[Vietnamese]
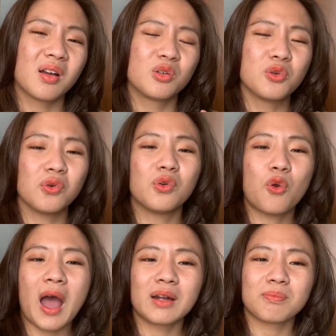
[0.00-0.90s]
nổi
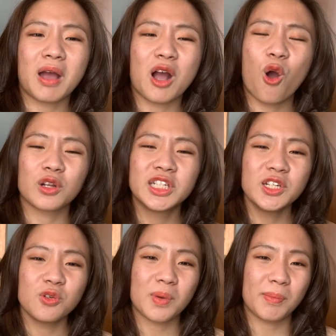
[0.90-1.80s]
loạn mà khó
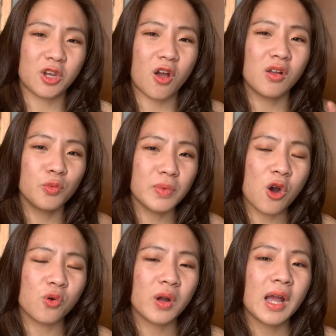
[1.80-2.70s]
chịu mà mình nói lúc
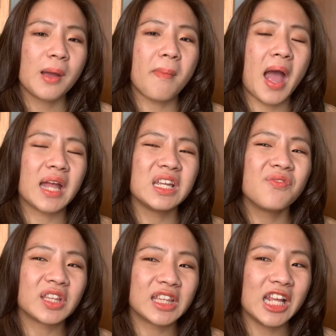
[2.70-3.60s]
đầu mà
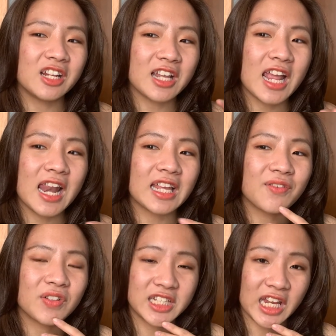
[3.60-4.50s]
nhân vật tin đây là
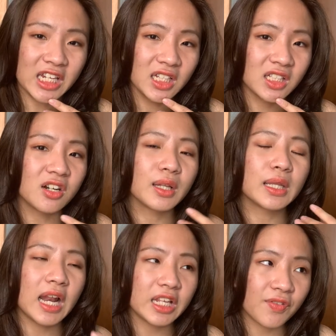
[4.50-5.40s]
nhân vật chính thường
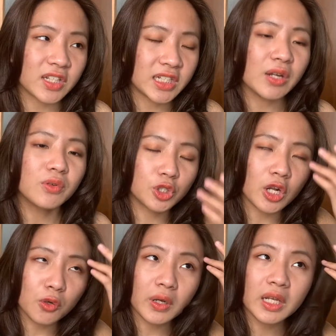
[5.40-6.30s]
sẽ là nhân vật chính của
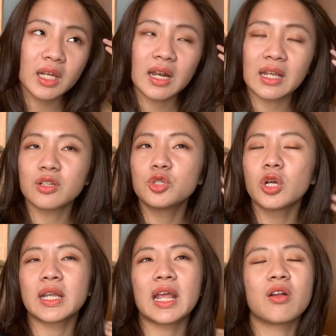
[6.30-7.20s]
chuyện luôn ý là những
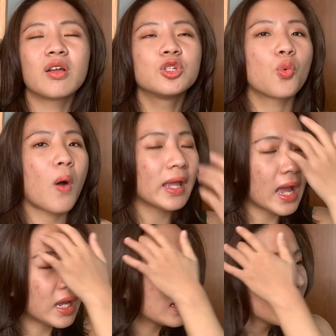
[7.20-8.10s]
chuyện này nó chuyện
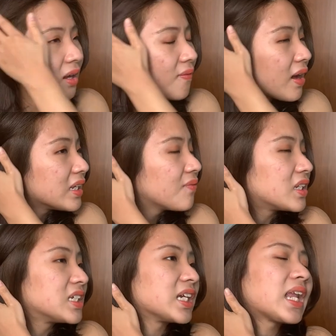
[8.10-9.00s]
YA và nhân
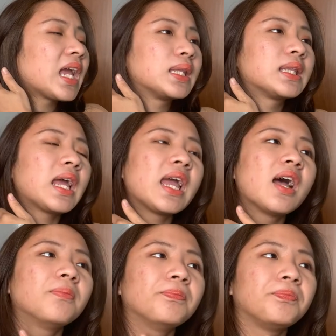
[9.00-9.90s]
vật chính này
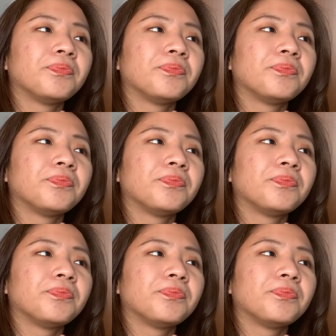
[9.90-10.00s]
sẽ um,